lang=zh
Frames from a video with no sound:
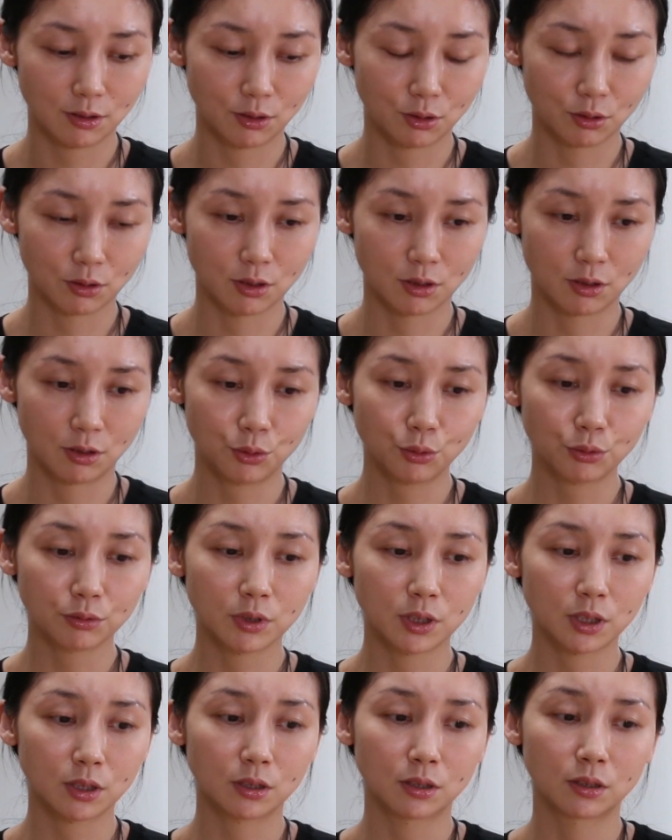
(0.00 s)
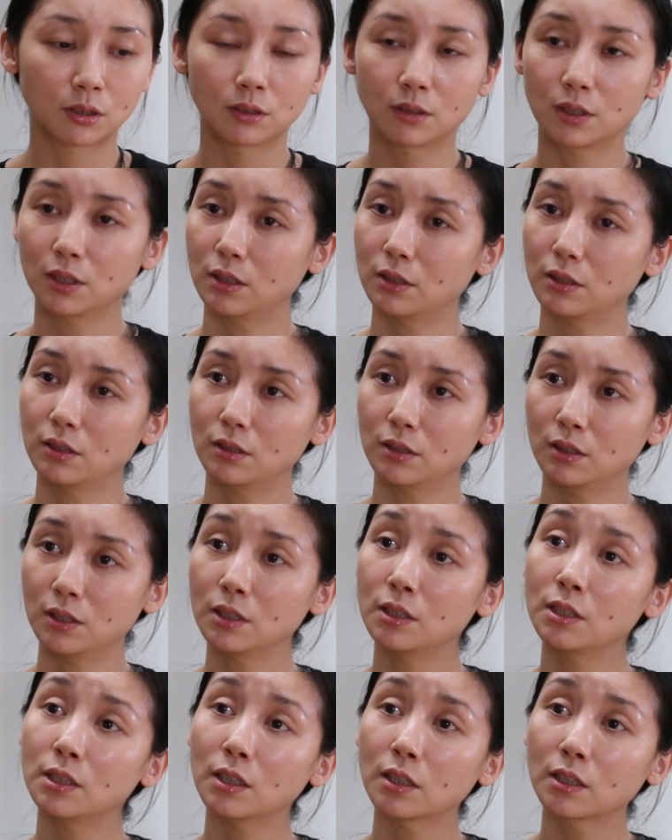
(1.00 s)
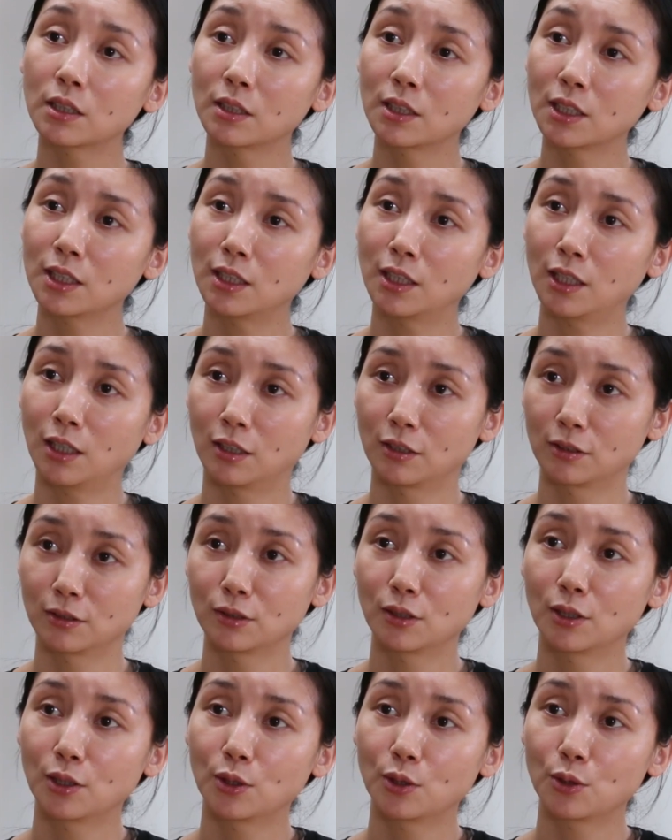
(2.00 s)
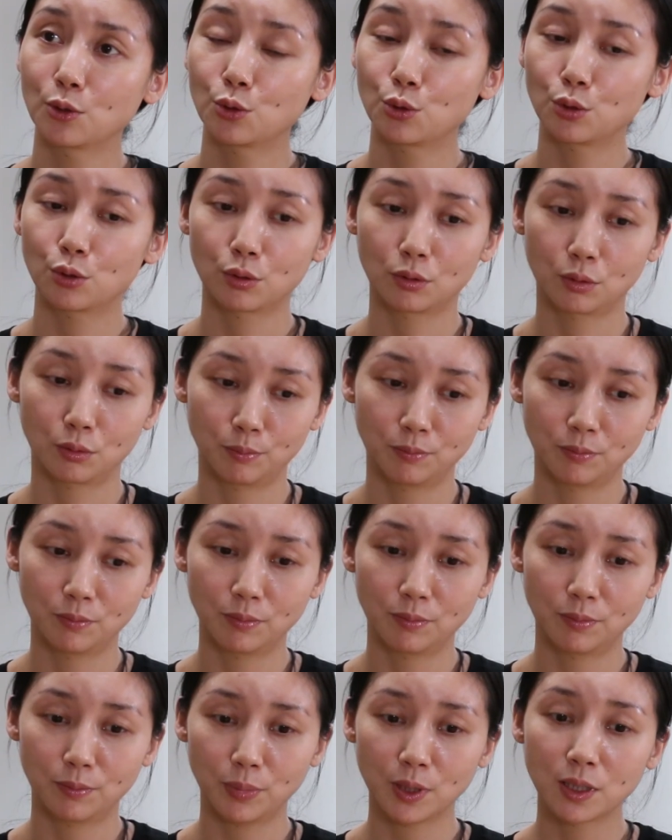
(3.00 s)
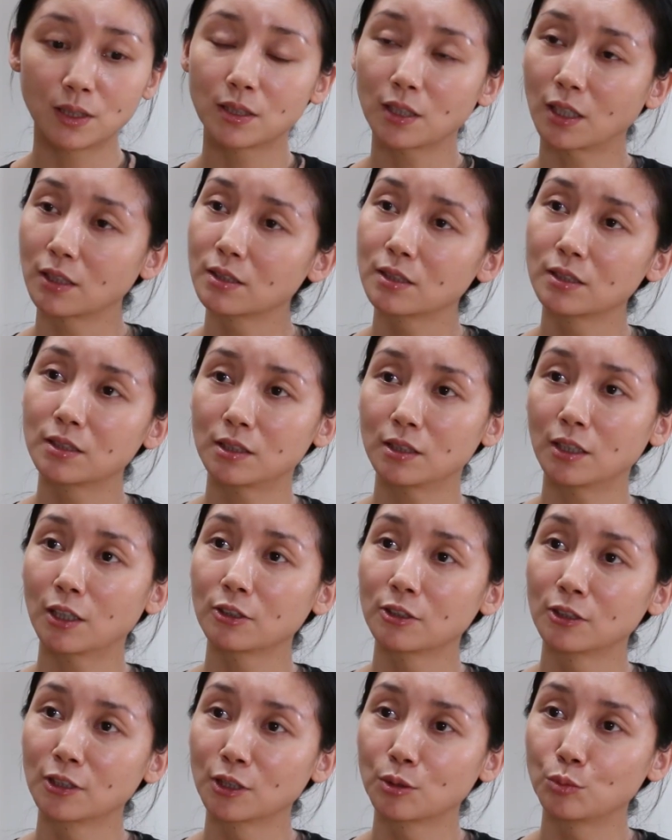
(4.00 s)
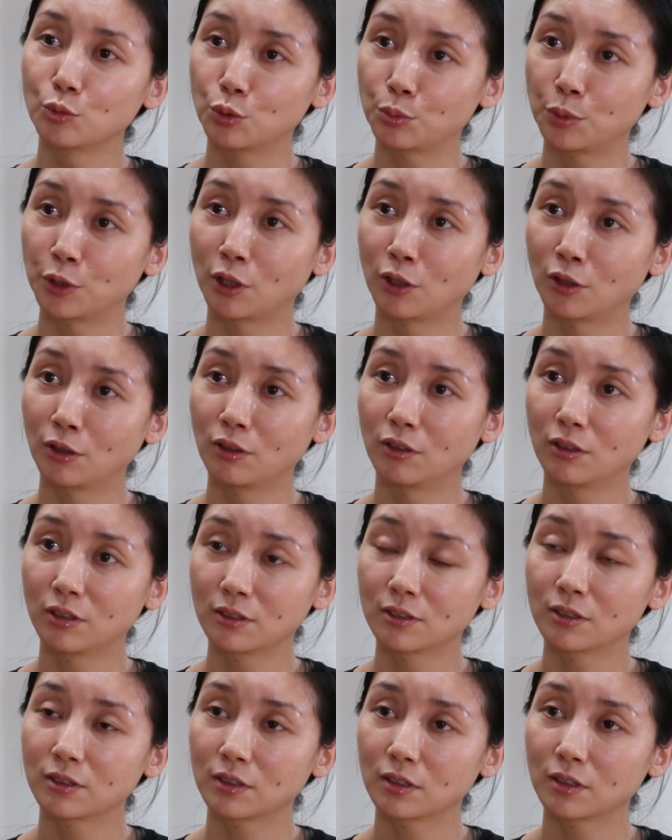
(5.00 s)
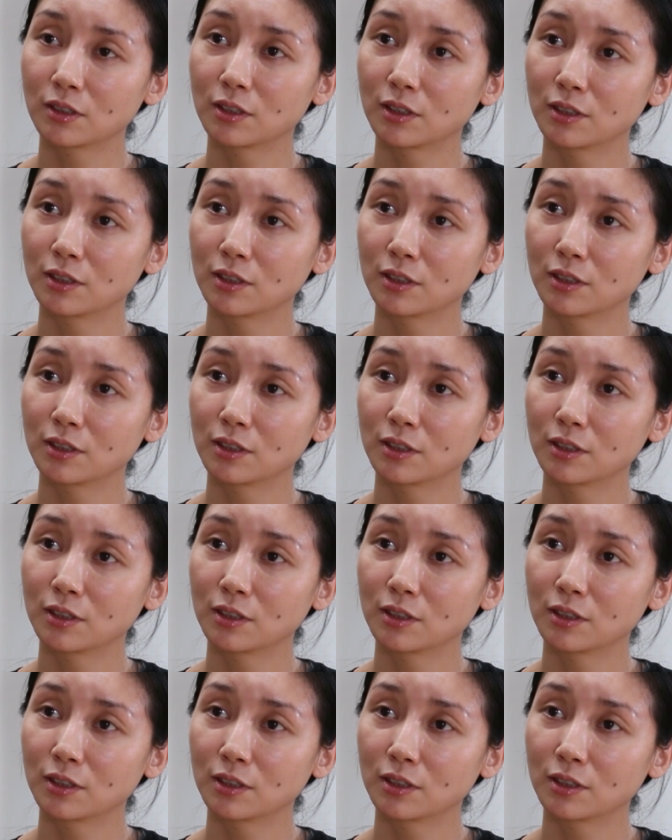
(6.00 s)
就是用尽一切的力量，去奔向自己要的那个目标。对。